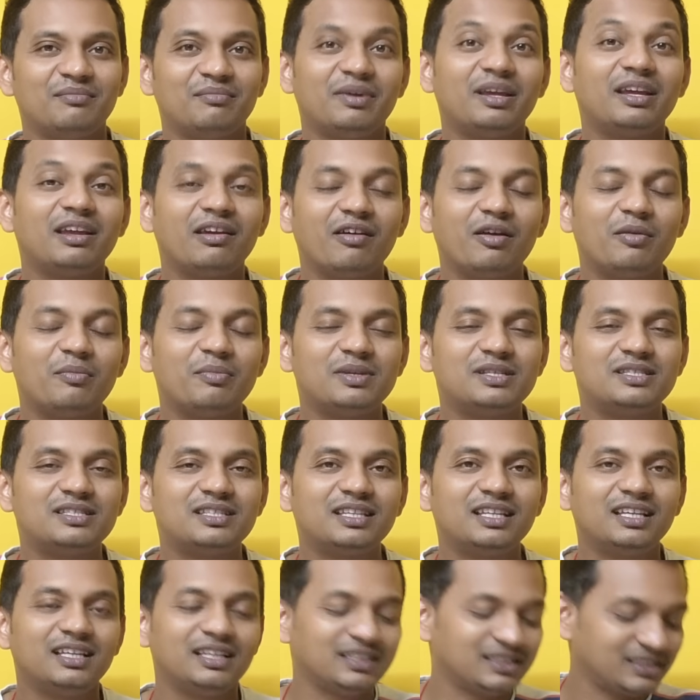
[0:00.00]

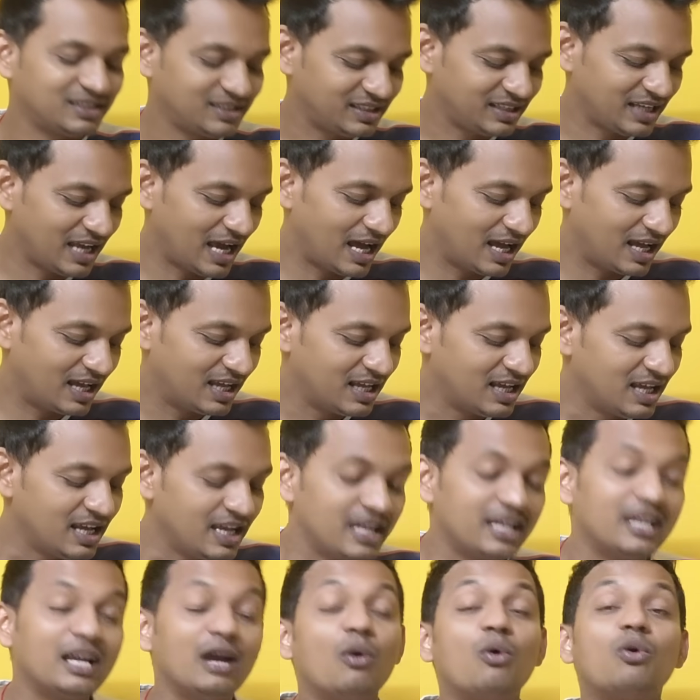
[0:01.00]
మీకేమనిపించింది యా
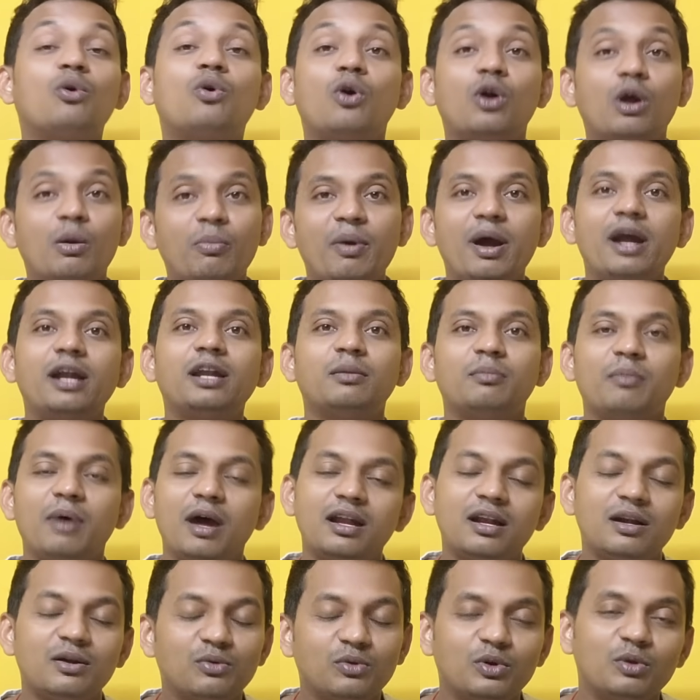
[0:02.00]
ఇక ఒక్కొక్క పాయింట్
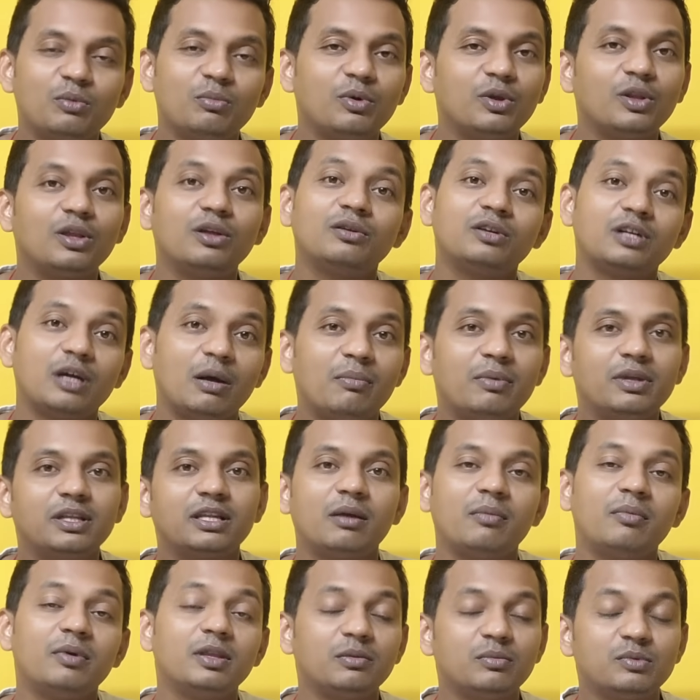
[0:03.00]
మాట్లాడుకుంటూ పోదాం
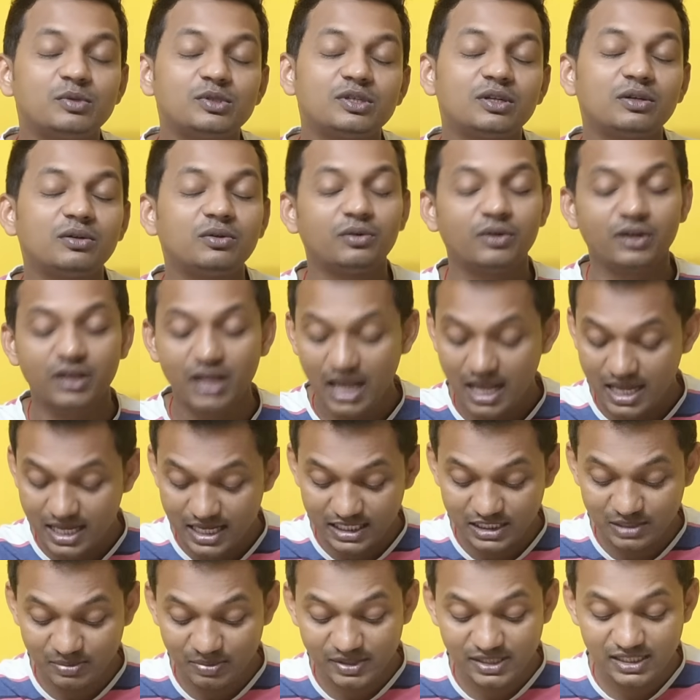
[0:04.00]
గమ్మది గమ్మది ముచ్చట్లు ఉన్నాయి
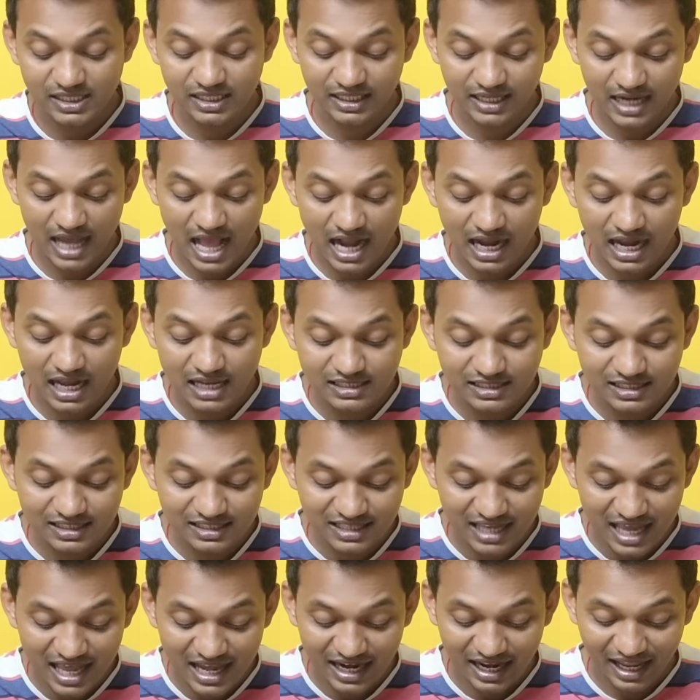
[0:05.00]
ఎస్పెషల్లీ
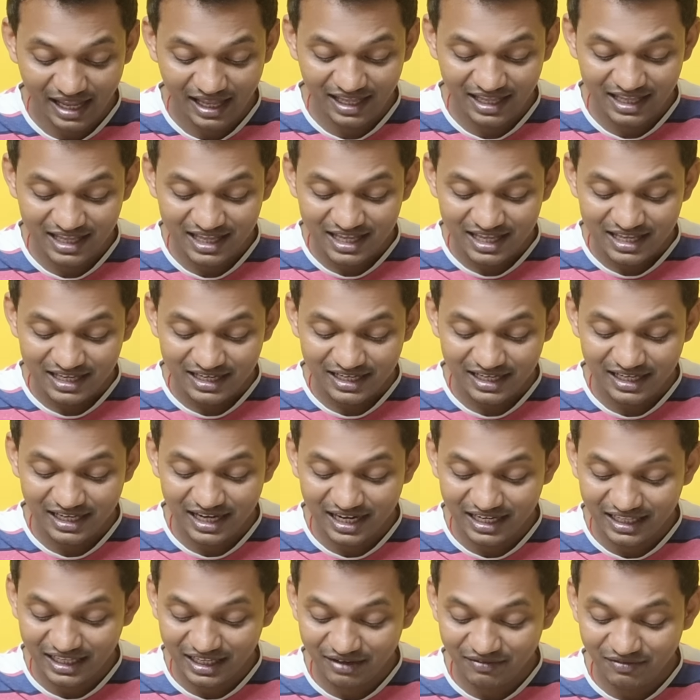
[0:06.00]
నాగార్జున సారే
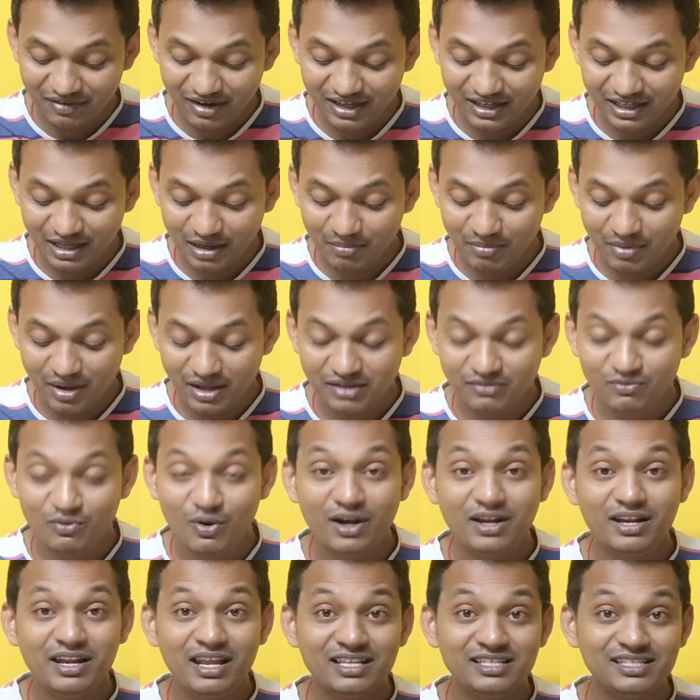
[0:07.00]
నిన్నటికి ఇవాటికి అబ్బాయి
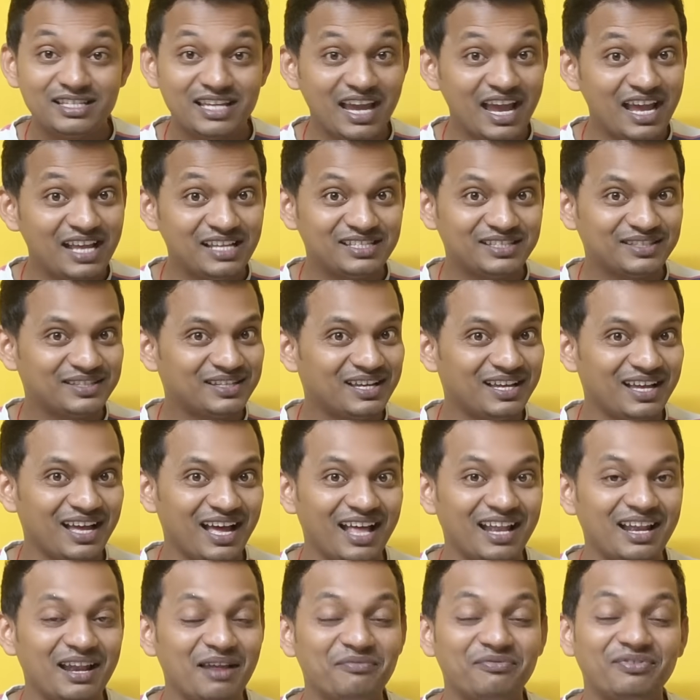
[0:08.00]
వాట్ ఏ చేంజ్
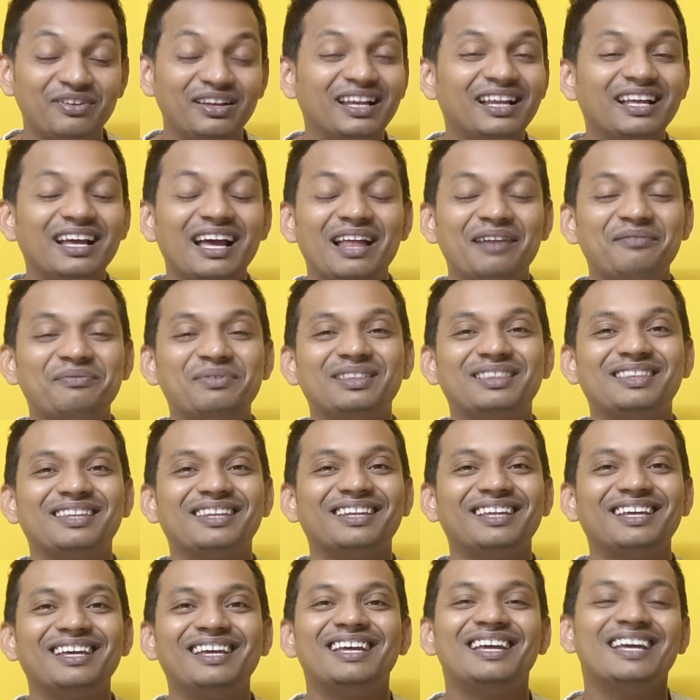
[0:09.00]
అన్న ఫీలింగ్
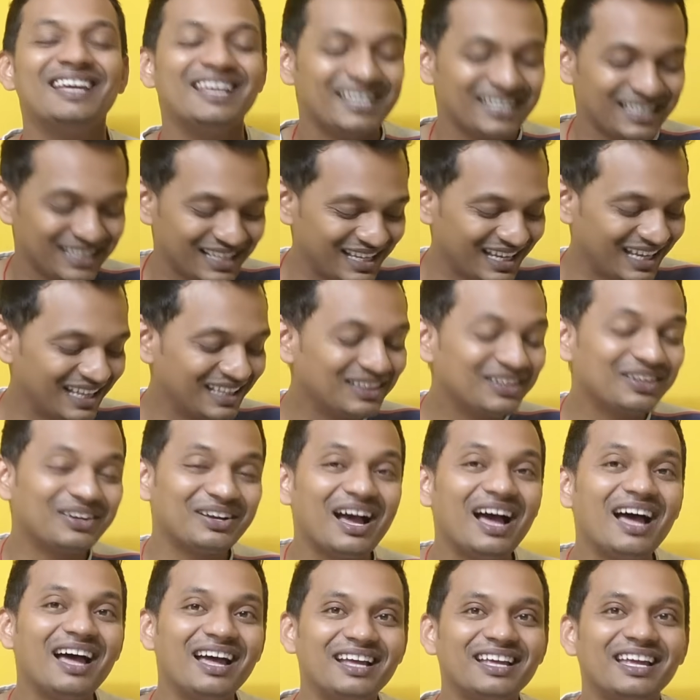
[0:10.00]
అనిపిస్తుంది
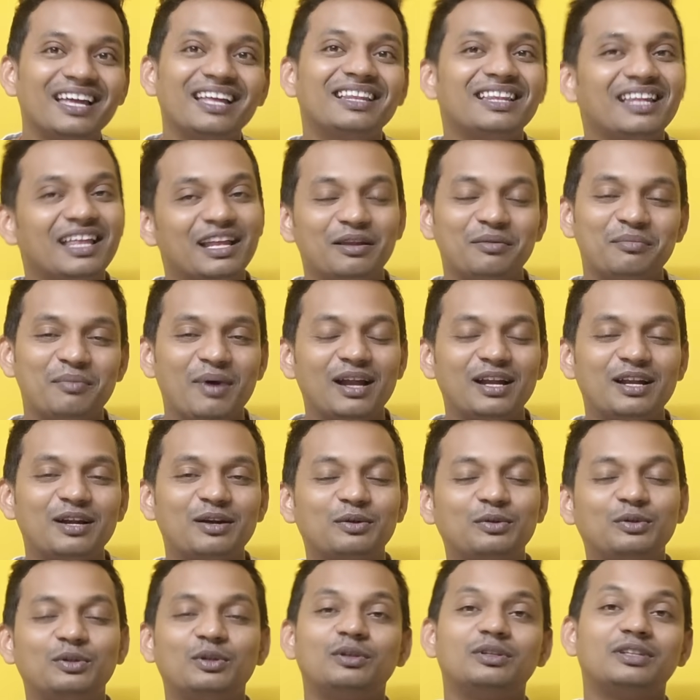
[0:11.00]
ఎందుక ఏందని
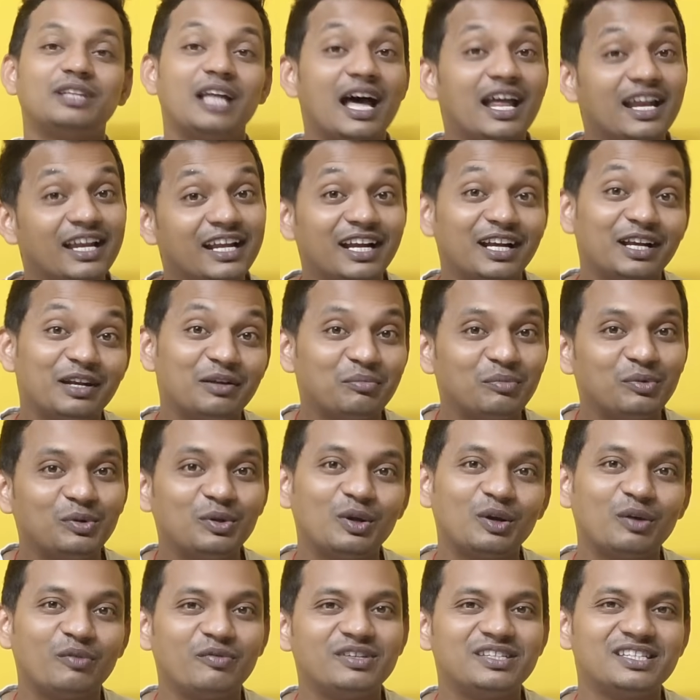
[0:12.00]
మాట్లాడుకుందాం దానికంటే
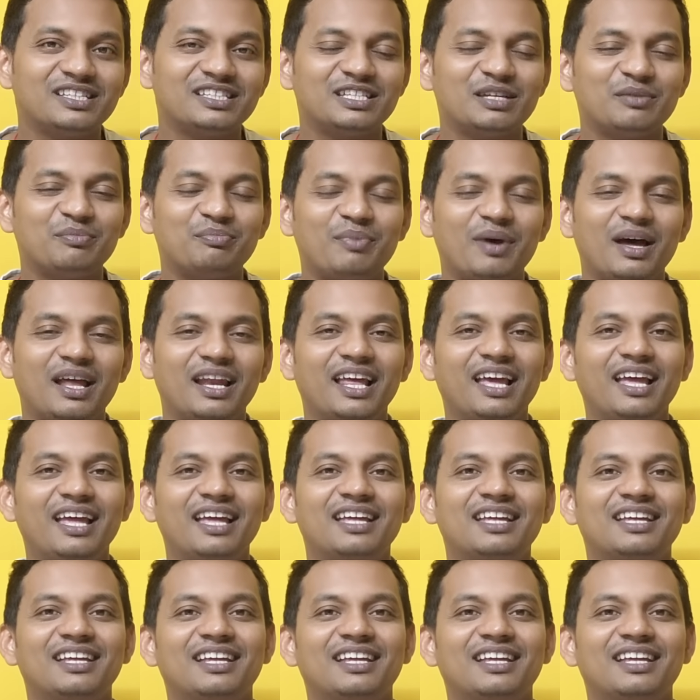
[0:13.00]
ముందు ఒక విషయం చెప్పాలి